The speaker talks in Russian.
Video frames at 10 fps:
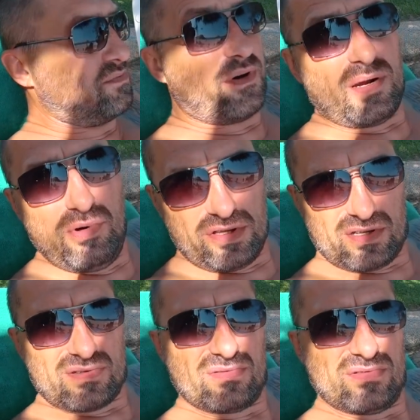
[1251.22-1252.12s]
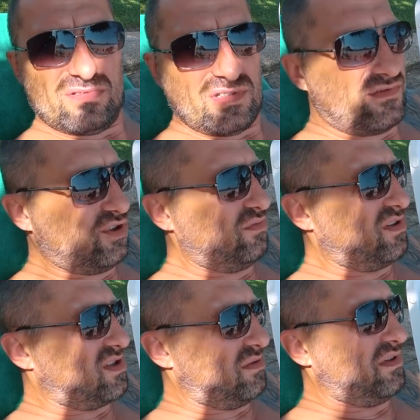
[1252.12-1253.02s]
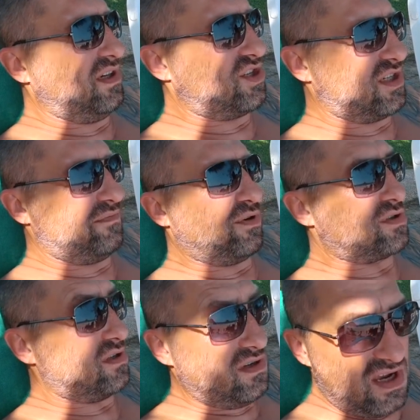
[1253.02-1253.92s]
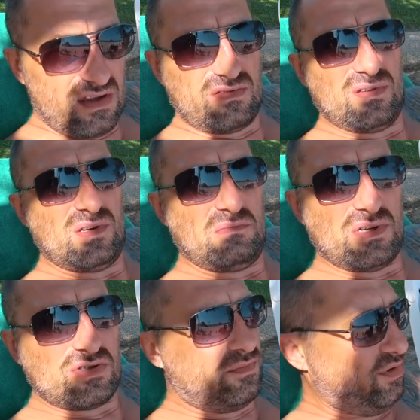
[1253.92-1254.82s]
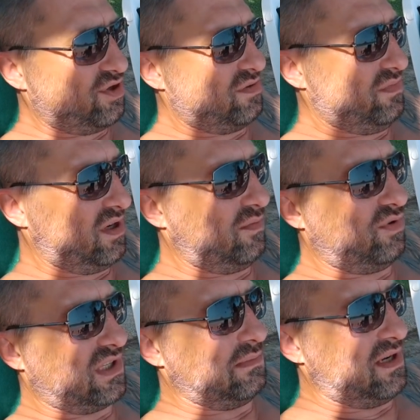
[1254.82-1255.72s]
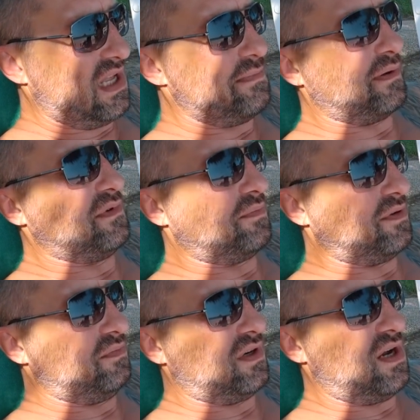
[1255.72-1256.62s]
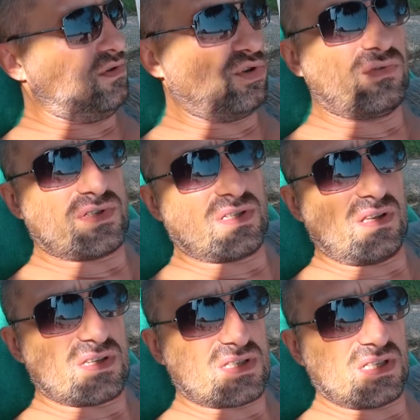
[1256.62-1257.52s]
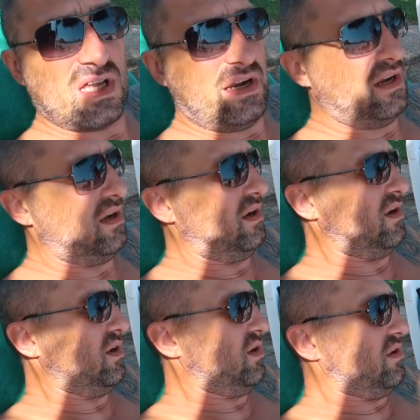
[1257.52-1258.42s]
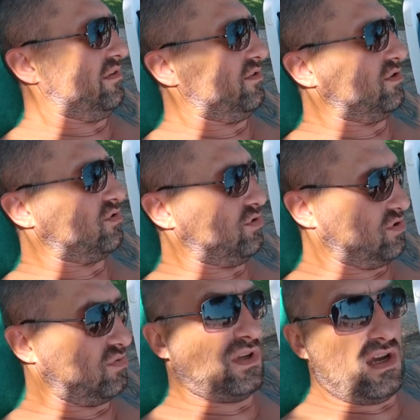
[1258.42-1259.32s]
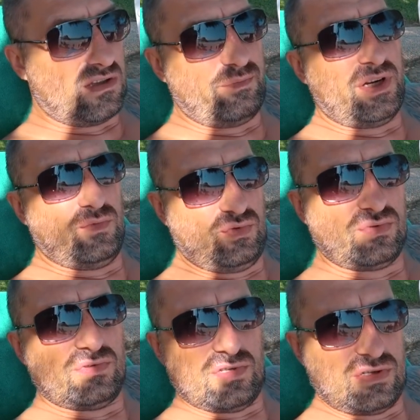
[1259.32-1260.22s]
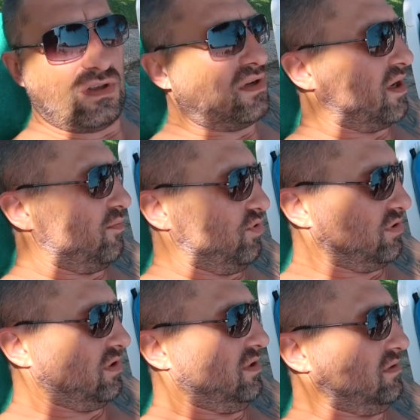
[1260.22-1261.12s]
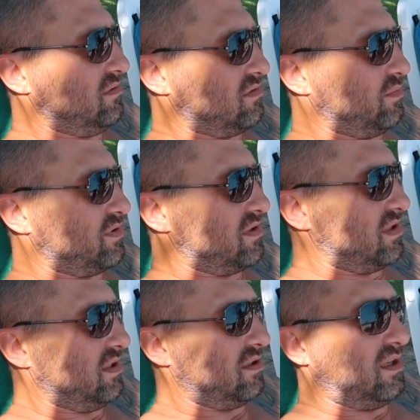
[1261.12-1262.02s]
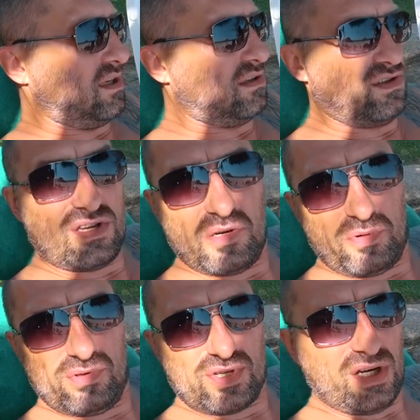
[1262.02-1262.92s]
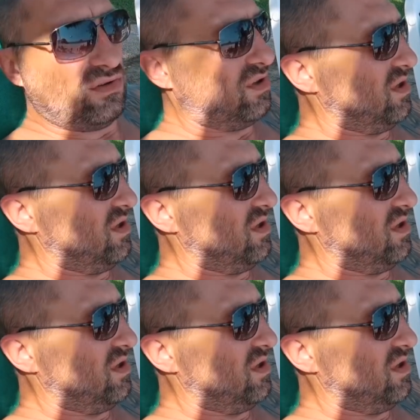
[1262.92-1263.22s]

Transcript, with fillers: поработать. Вот вы думаете, мы лежим просто. Нет, между прочим, мы работаем. Я, например, подбираю новости для сценария. Вот, то есть у меня это прям, ну, действительно работа. Собственно, за это я деньги получаю.